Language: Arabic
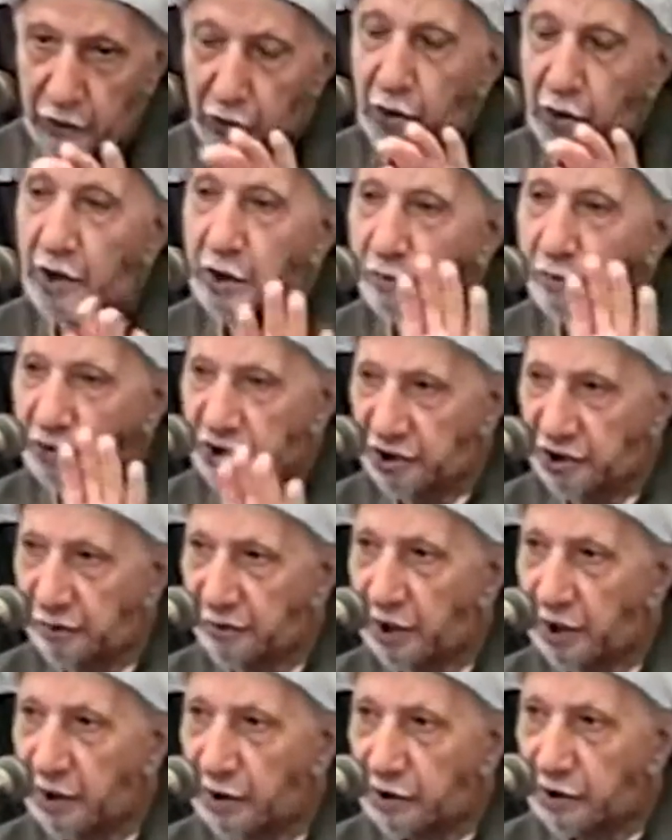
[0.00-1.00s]
كل
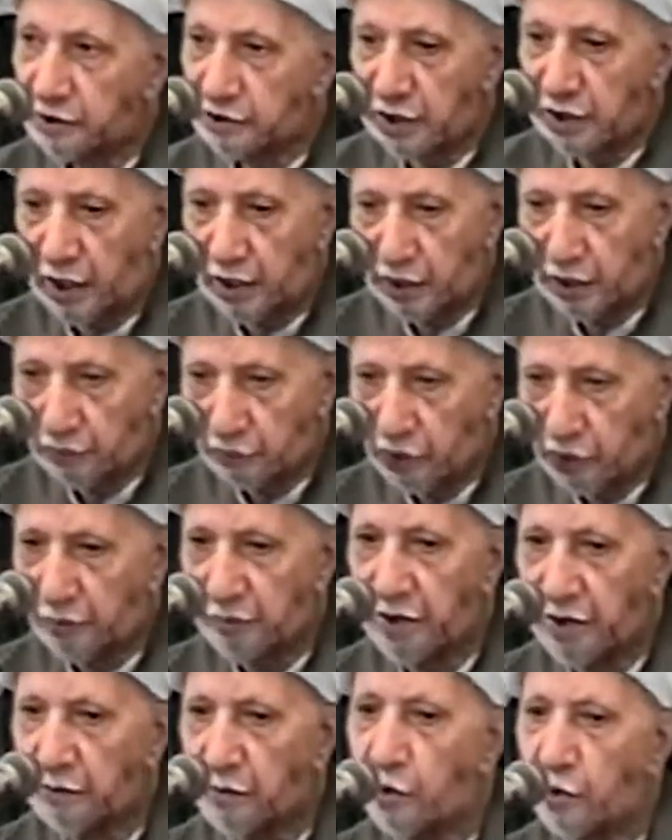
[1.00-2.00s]
المسلمين شحنا نمر
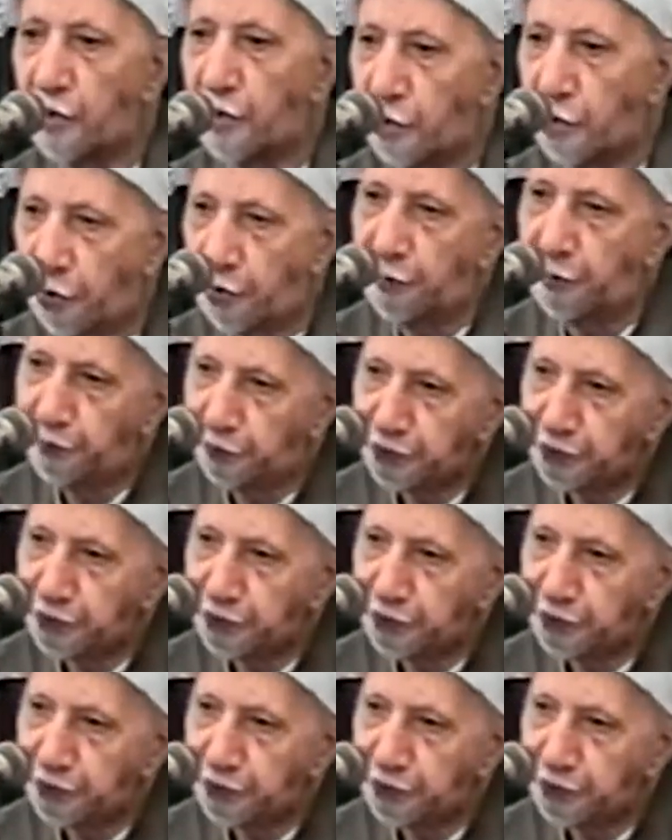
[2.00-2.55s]
بالموضوع